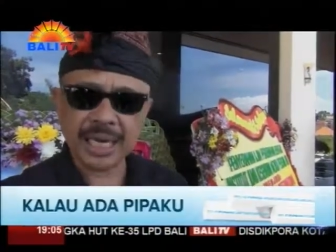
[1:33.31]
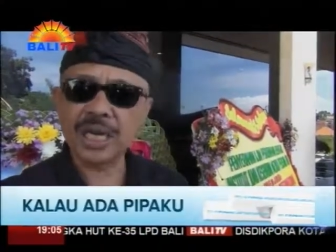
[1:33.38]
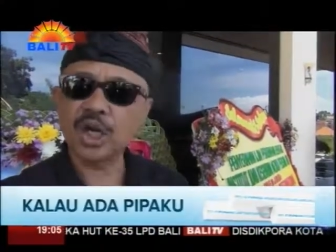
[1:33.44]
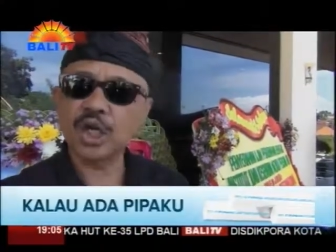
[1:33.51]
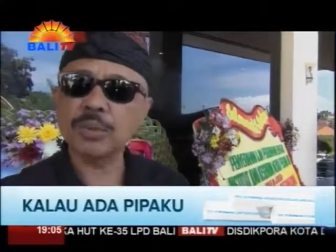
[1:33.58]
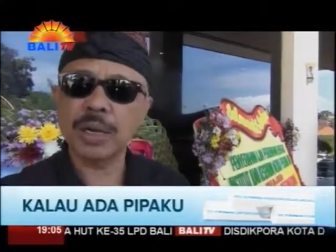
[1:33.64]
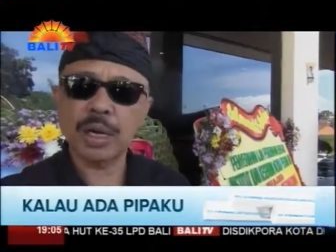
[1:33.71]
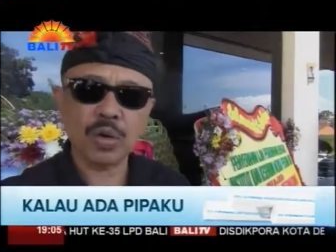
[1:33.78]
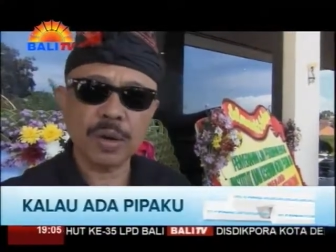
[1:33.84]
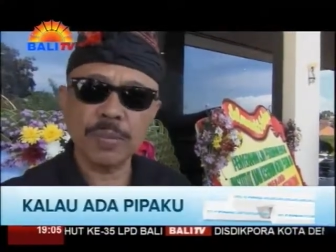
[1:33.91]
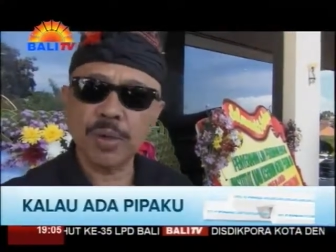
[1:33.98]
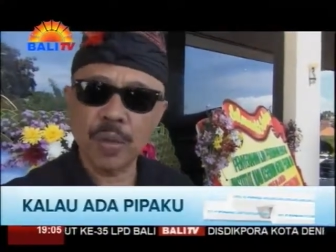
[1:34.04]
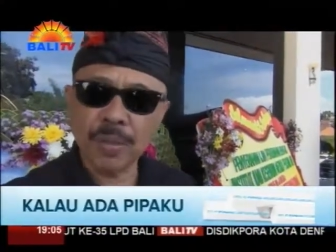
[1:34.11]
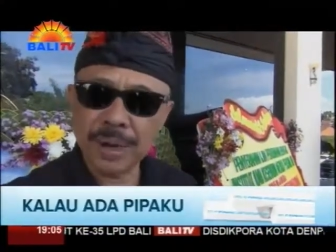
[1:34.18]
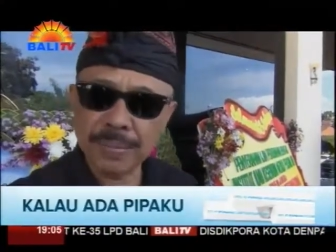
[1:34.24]
yang sekaligus
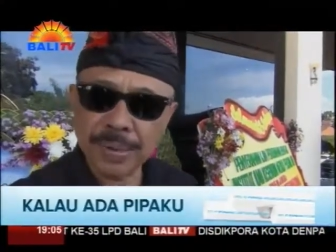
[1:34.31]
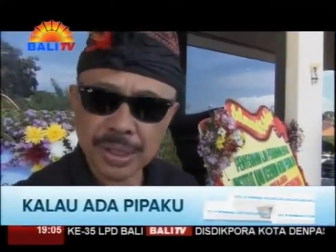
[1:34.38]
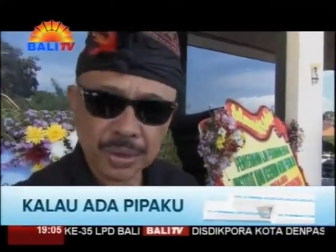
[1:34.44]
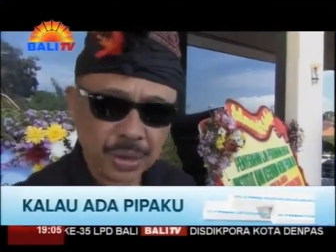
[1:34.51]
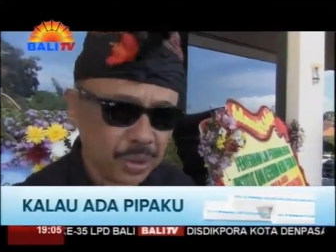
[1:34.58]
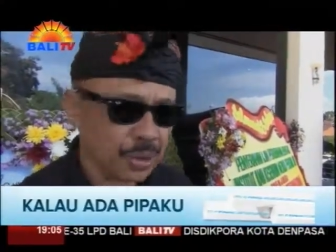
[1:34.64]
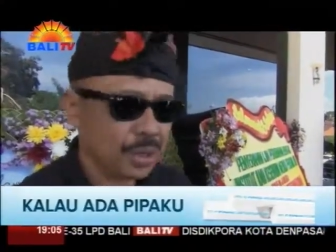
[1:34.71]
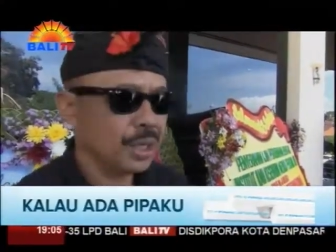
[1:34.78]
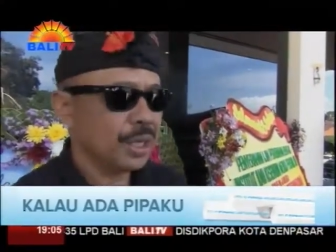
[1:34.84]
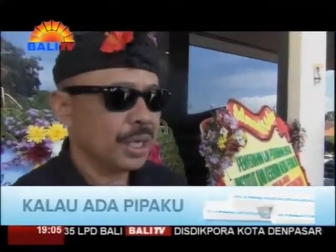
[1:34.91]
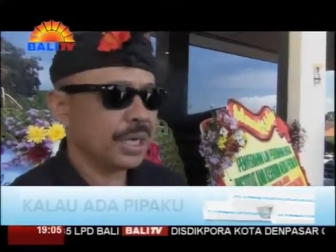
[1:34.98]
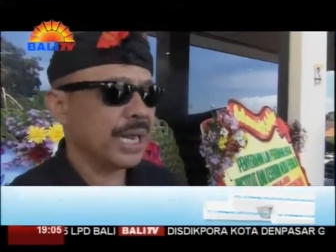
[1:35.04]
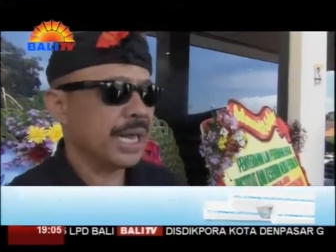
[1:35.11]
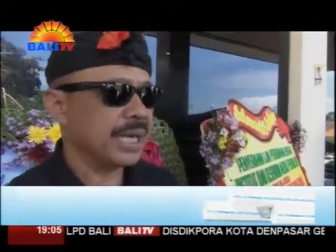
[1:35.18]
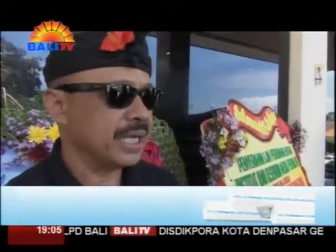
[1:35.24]
melakukan perubahan
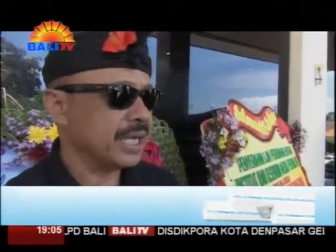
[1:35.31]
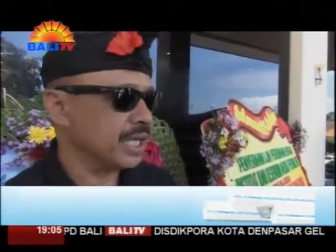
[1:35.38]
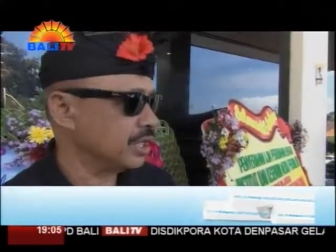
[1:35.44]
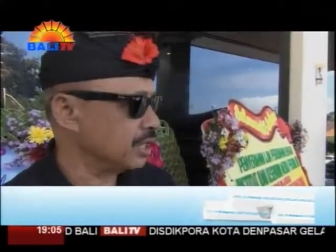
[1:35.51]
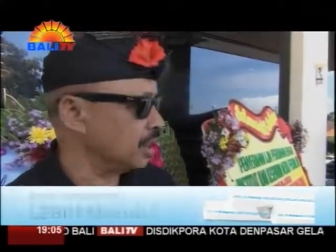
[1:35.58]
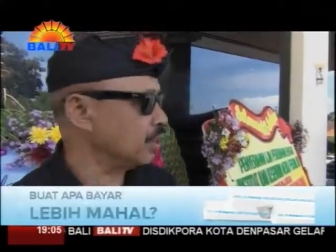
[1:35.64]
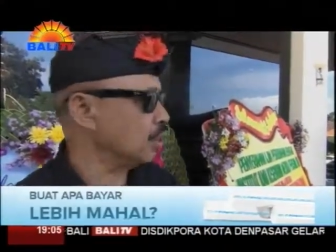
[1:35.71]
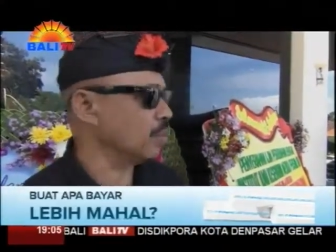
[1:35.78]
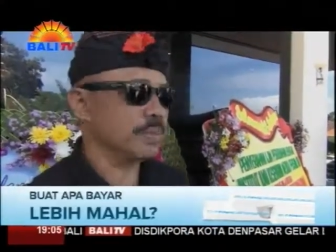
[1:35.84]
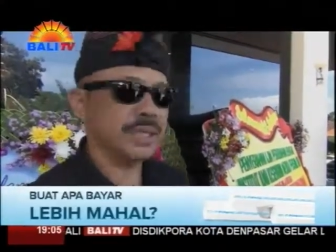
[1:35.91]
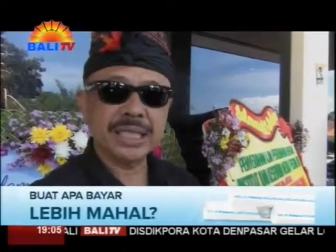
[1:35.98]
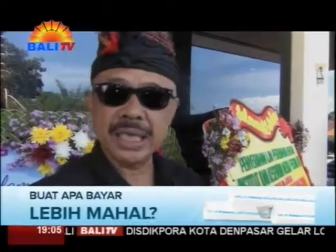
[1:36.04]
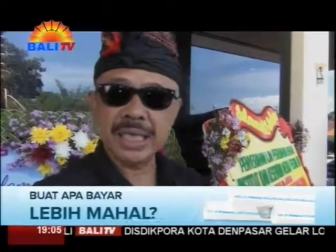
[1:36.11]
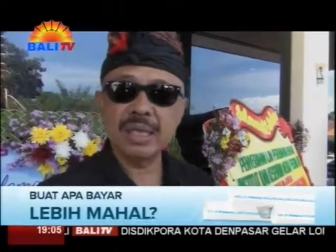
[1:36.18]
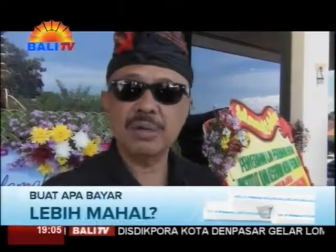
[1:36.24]
bentuk dari
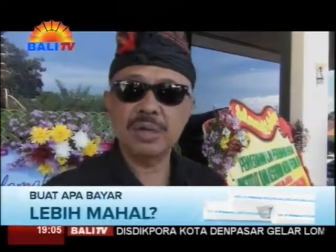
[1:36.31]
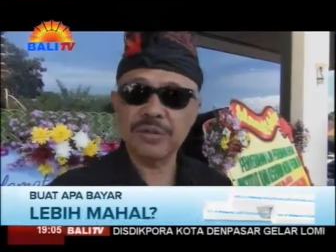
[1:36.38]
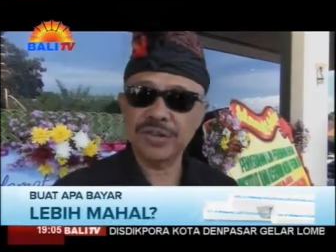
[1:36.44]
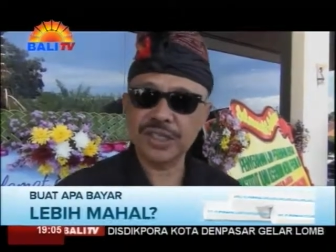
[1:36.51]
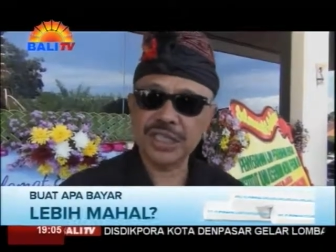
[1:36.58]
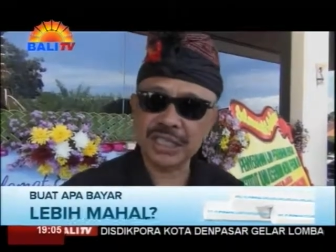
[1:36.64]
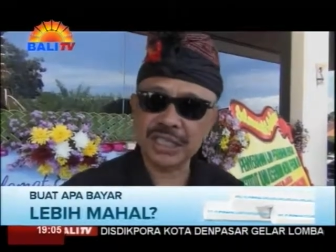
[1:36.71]
institut menjadi